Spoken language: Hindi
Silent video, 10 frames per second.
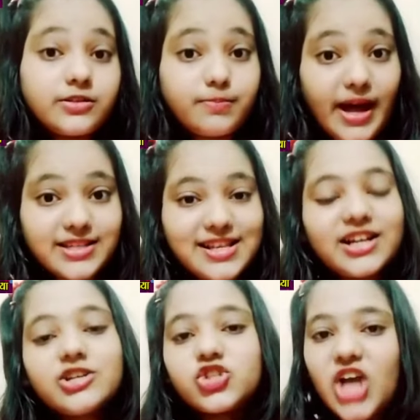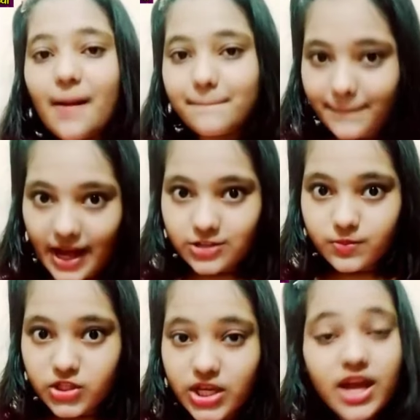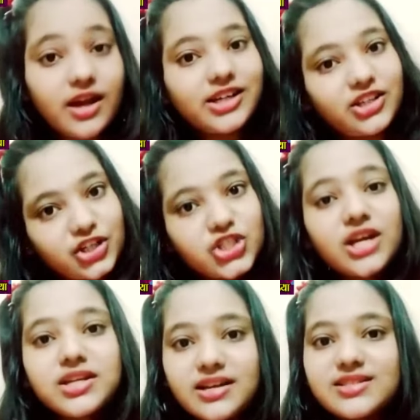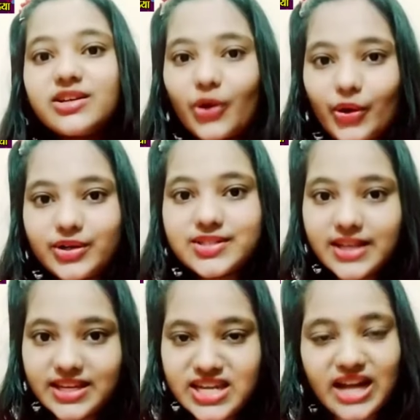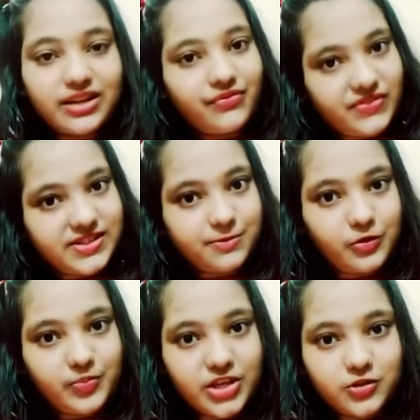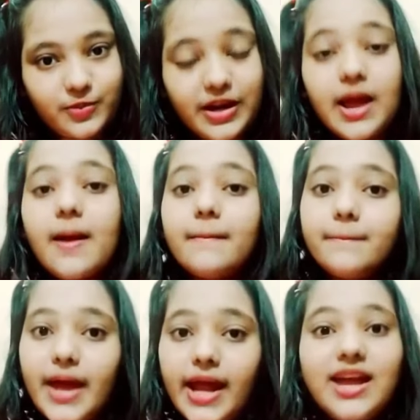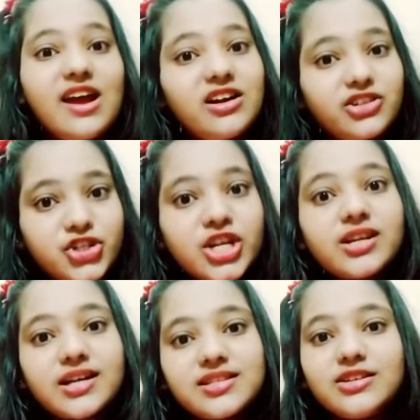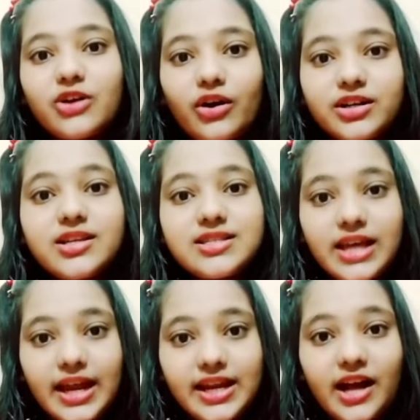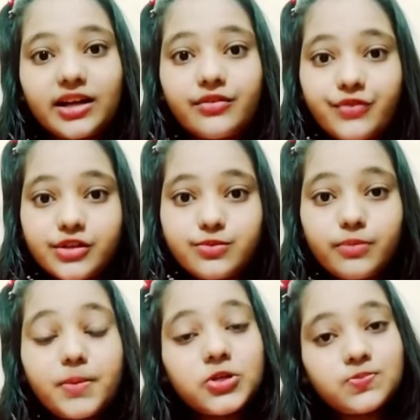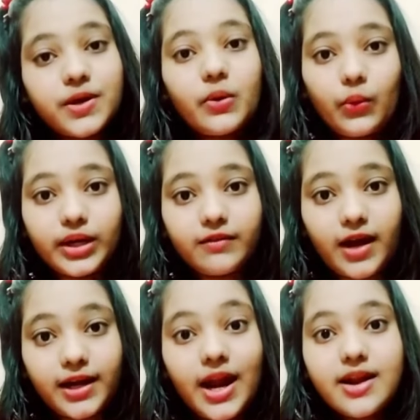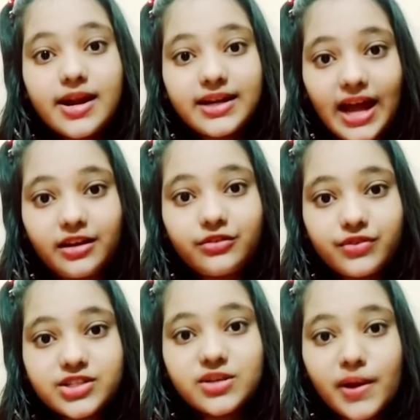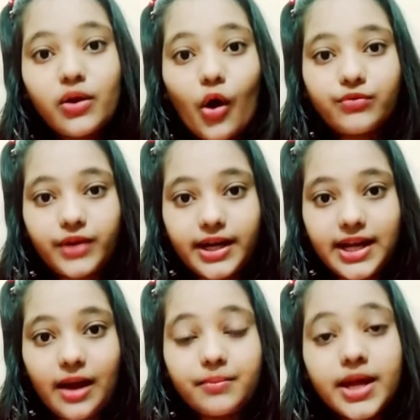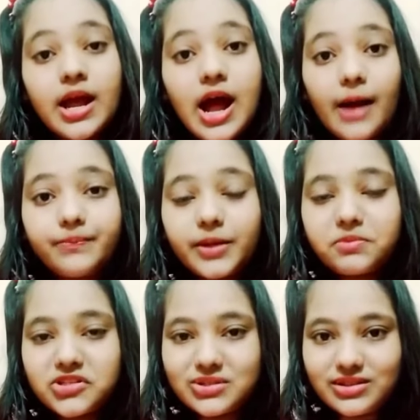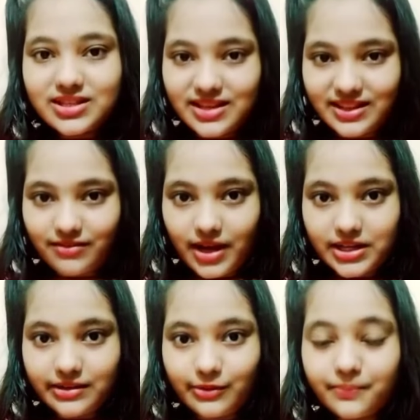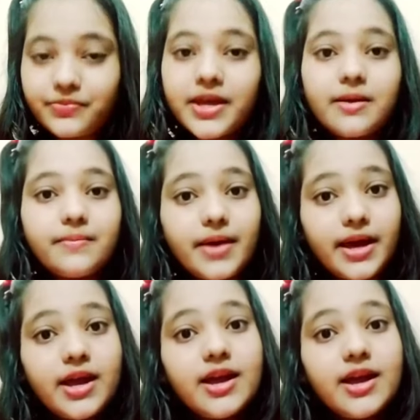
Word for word: 22 अगस्त शाम 5 बजे कृष्णा डांसिंग रॉकर्स इंडिया के फेसबुक पेज पर मैं कृष्णा डांसिंग रॉकर्स इंडिया के फेसबुक पेज पर होने वाले टैलेंट फेस्टिवल ऑफ इंडिया में अपना प्रस्तुति देने वाली हूँ मैं